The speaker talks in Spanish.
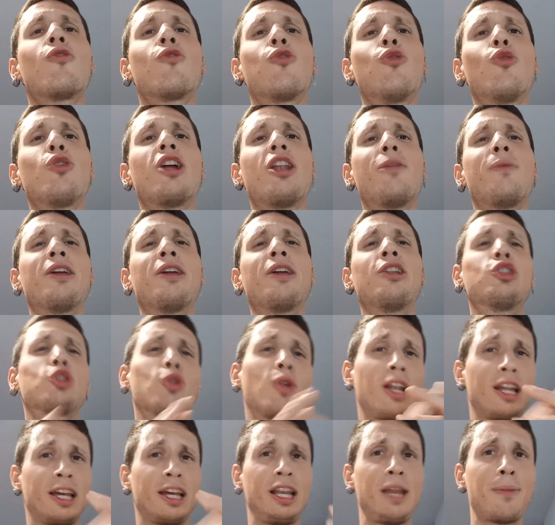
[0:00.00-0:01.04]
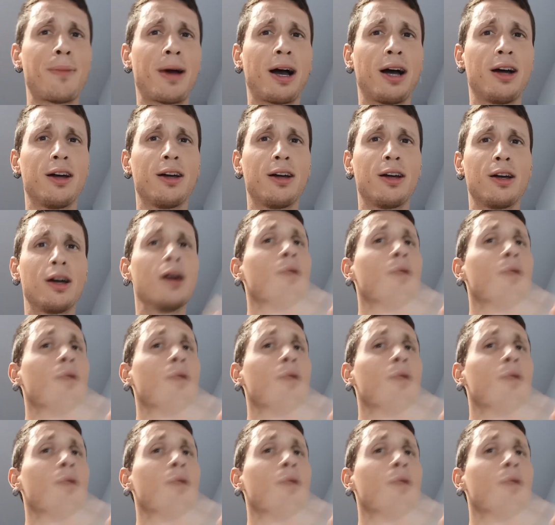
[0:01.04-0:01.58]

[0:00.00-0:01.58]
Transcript: influye el viento en el clima?